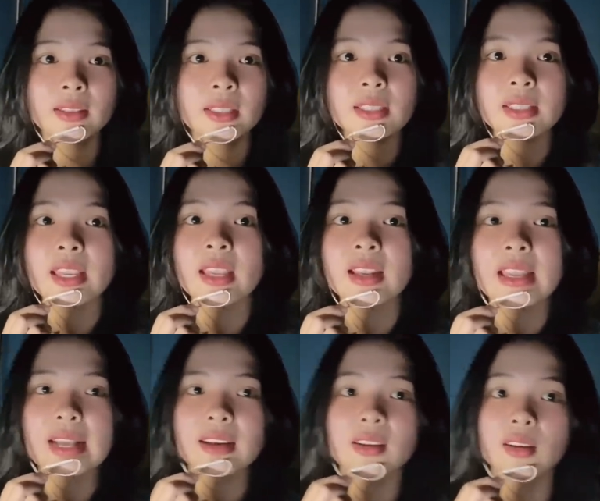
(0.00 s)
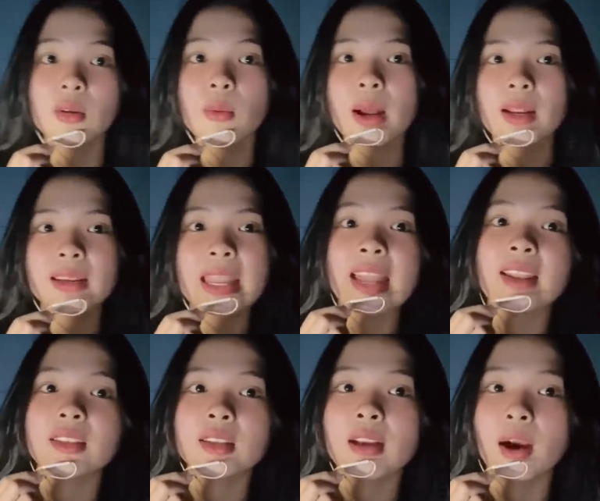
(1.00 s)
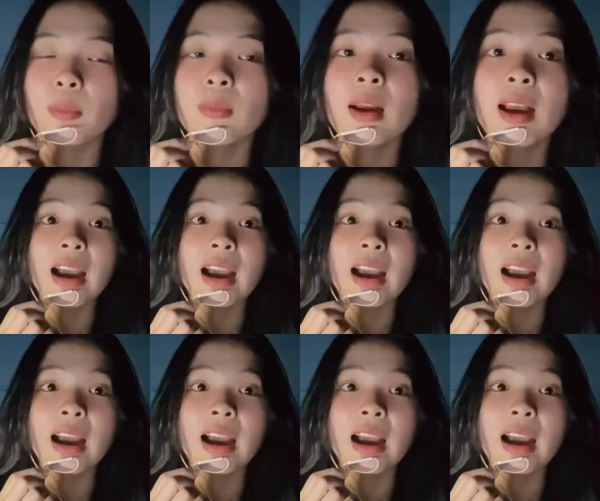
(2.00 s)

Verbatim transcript: chiếc xe lật ngửa qua đè lên chân ổng